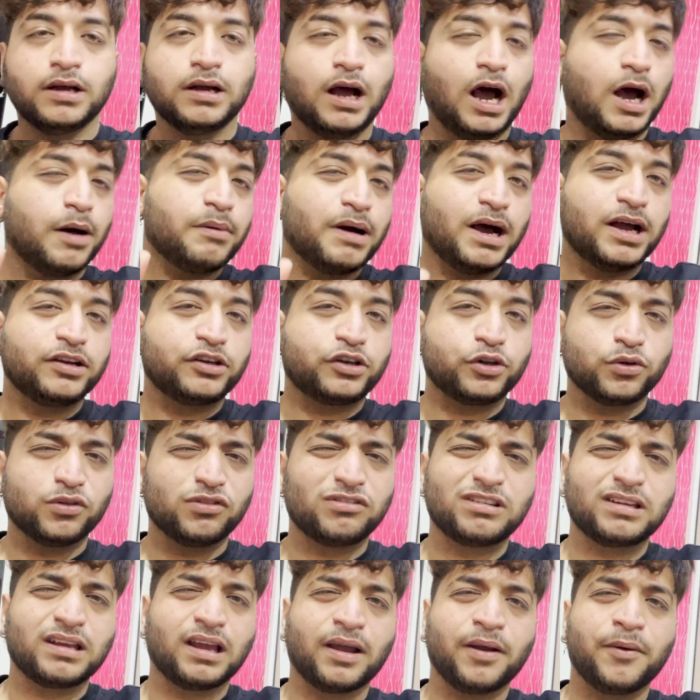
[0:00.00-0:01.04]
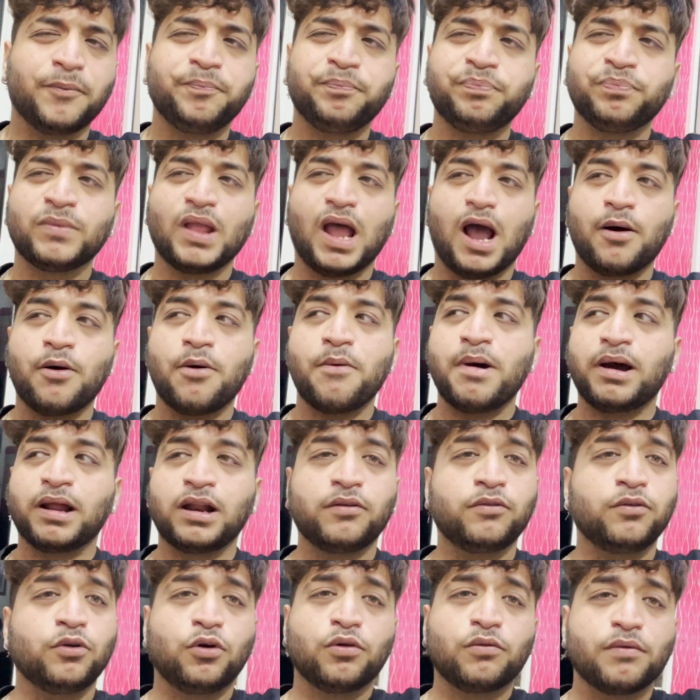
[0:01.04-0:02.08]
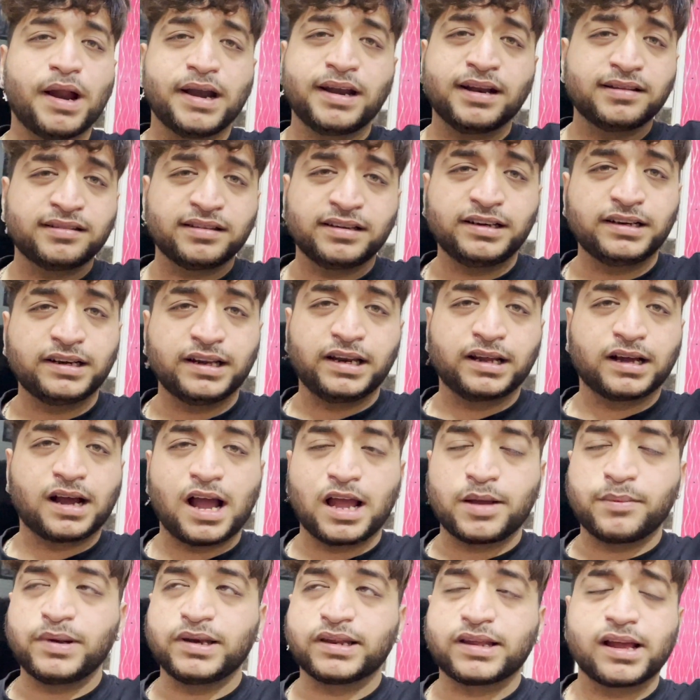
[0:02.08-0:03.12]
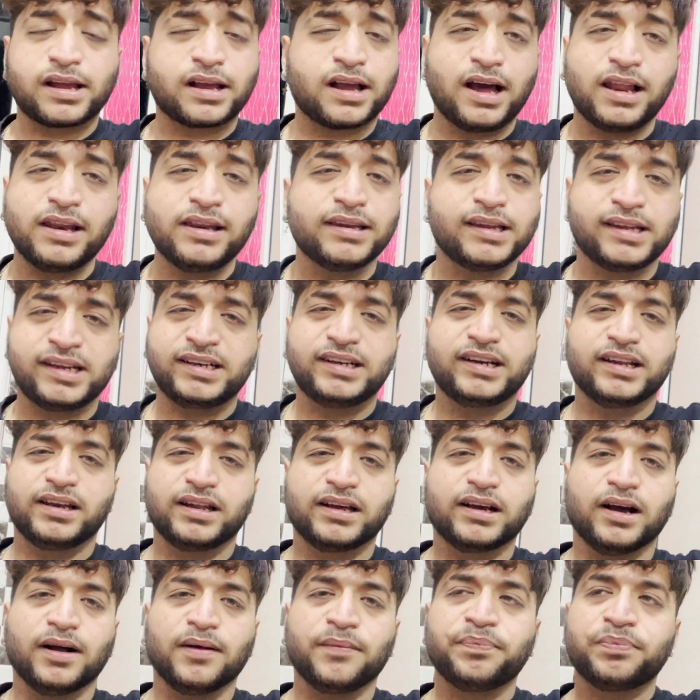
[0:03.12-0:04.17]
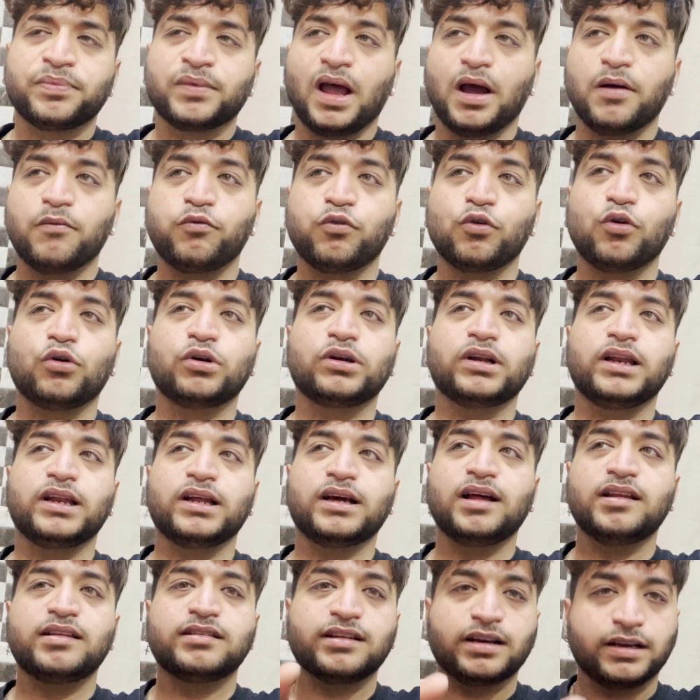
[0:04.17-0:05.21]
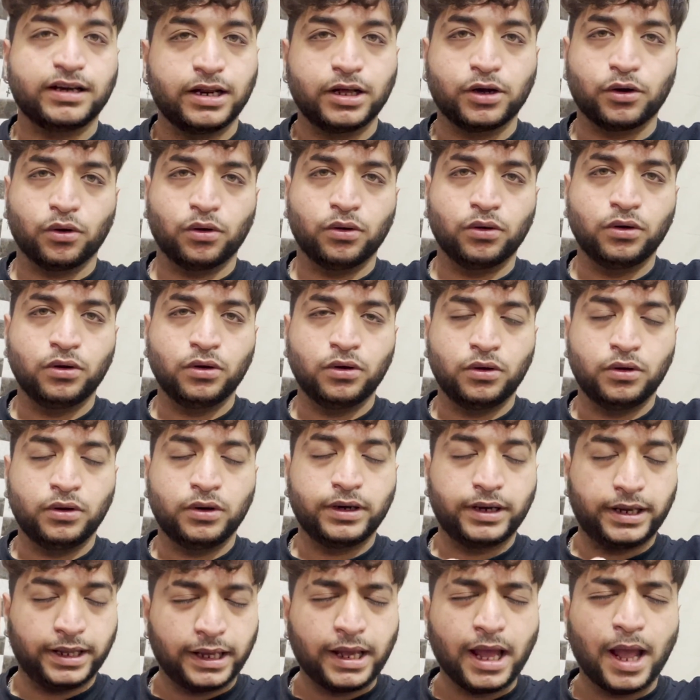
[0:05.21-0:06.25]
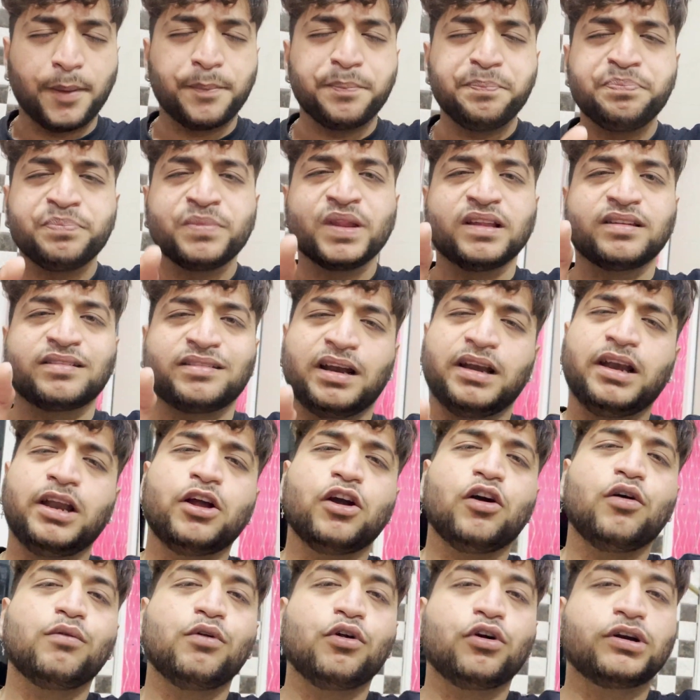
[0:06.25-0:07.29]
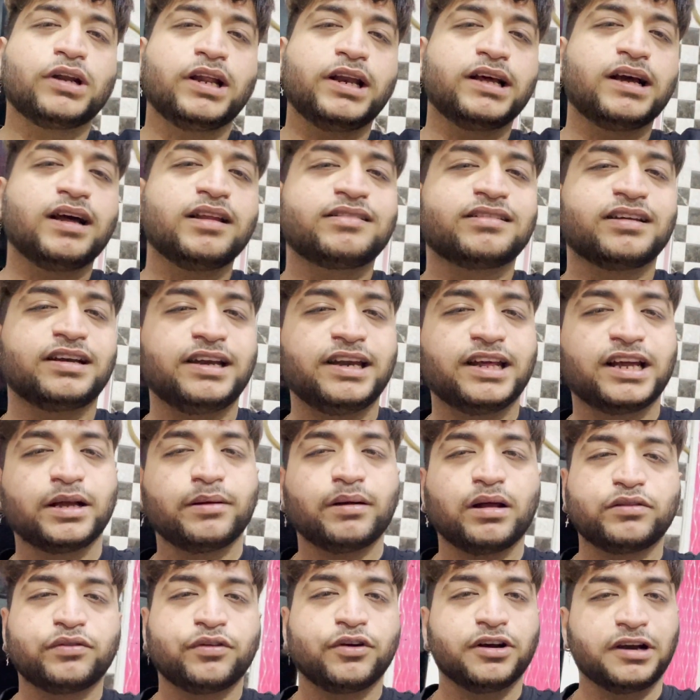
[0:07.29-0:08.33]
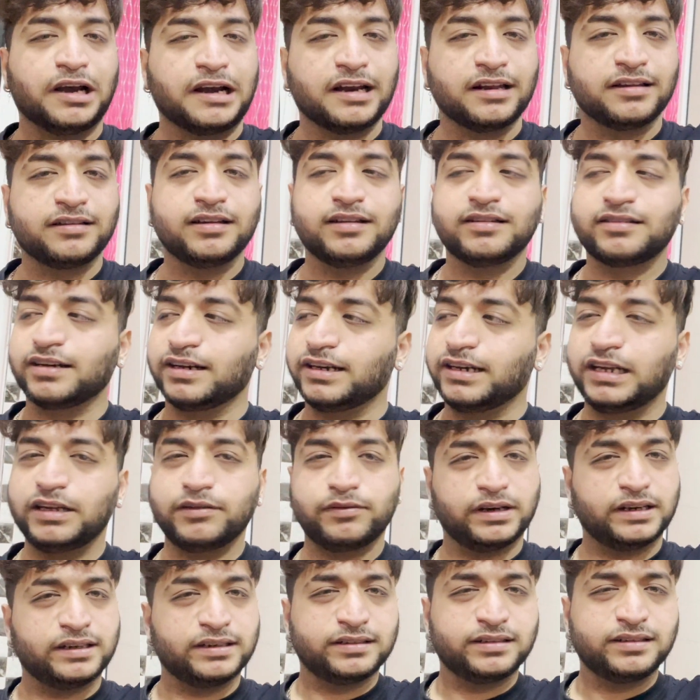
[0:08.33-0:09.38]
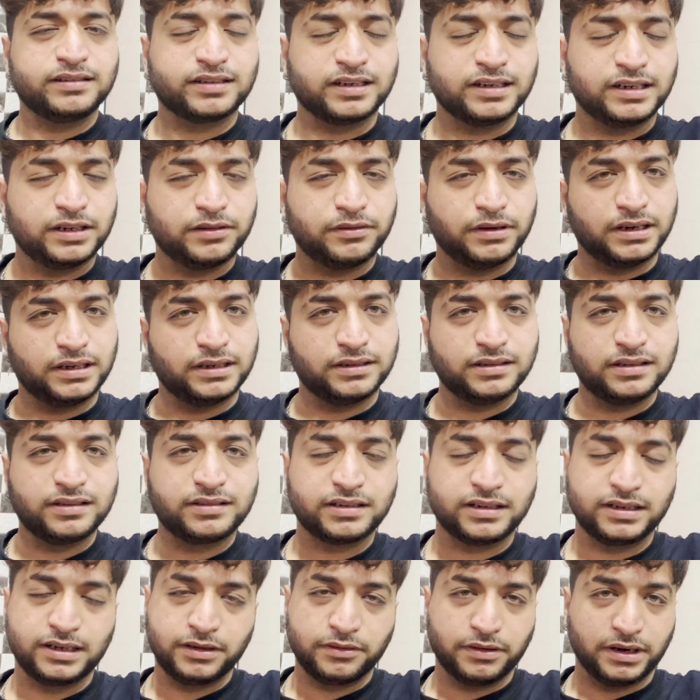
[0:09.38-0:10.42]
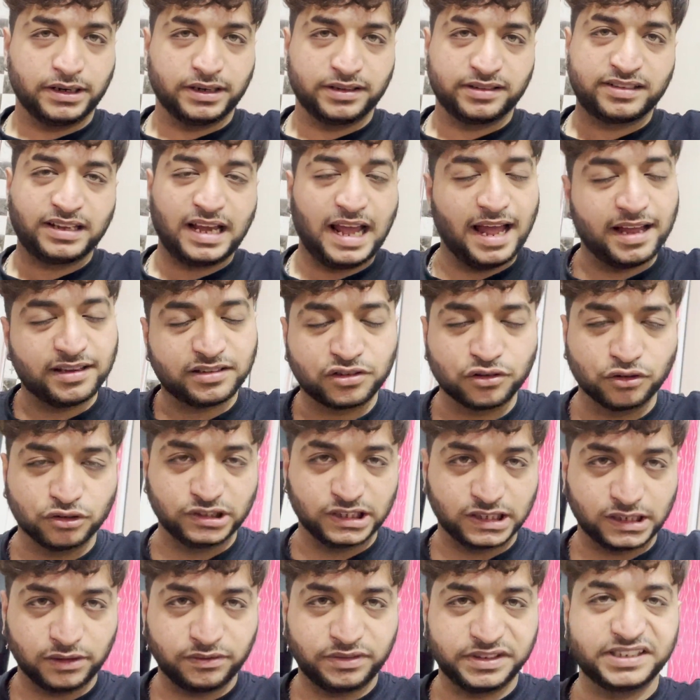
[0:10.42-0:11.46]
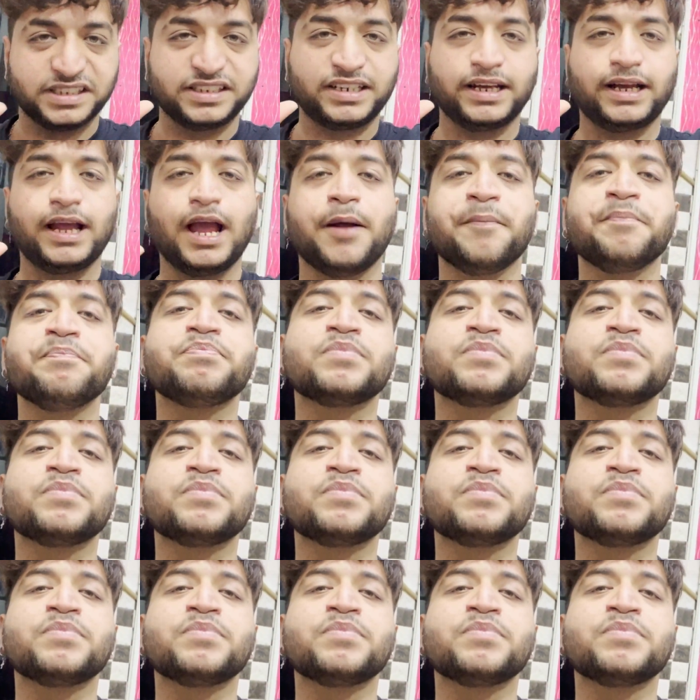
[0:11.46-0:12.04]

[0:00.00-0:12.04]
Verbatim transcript: अब आज ट्यूजडे है अब हमारा लोग वेडनेसडे नहीं डलेगा आई I मीन mean कि कल नहीं डलेगा अब लोग डलेगा संडे को ठीक है संडे को ब्लॉग डलेगा संडे के बाद फिर वेडनेसडे संडे वेडनेसडे संडे वेडनेसडे संडे वेडनेसडे ऐसे हो जाएगा फिर से ठीक है